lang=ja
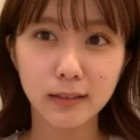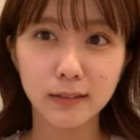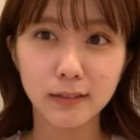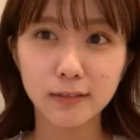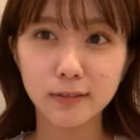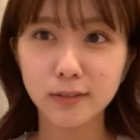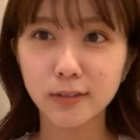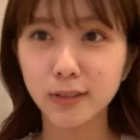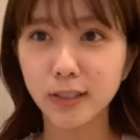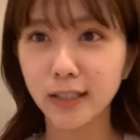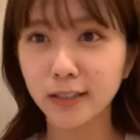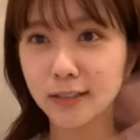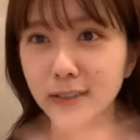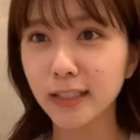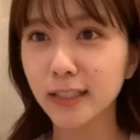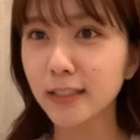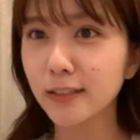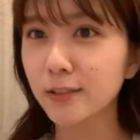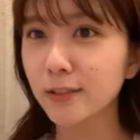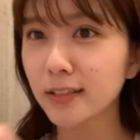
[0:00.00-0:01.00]
本当客
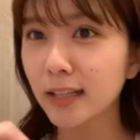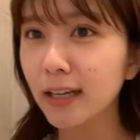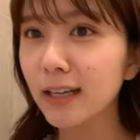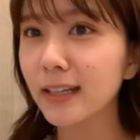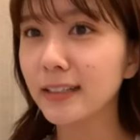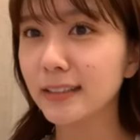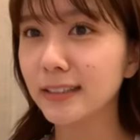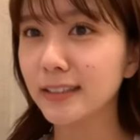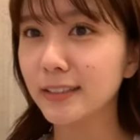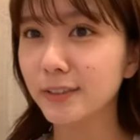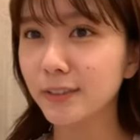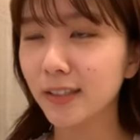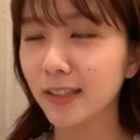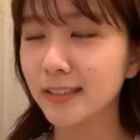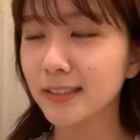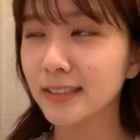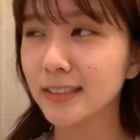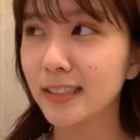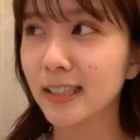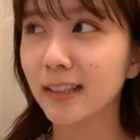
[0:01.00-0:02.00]
席の中にいる
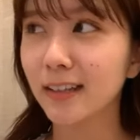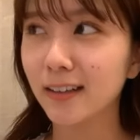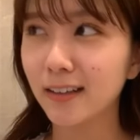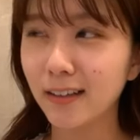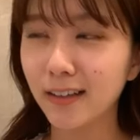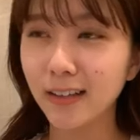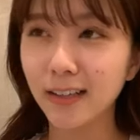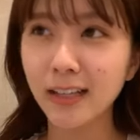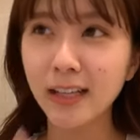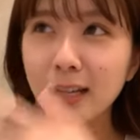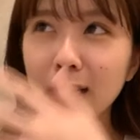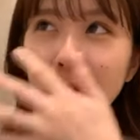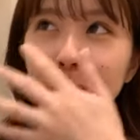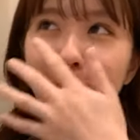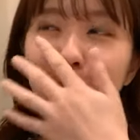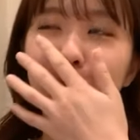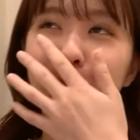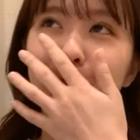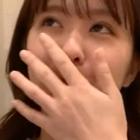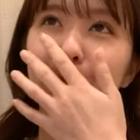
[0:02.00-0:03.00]
感じだから
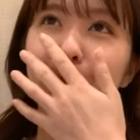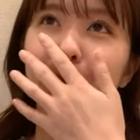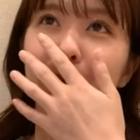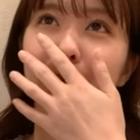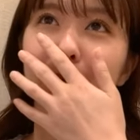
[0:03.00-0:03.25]
も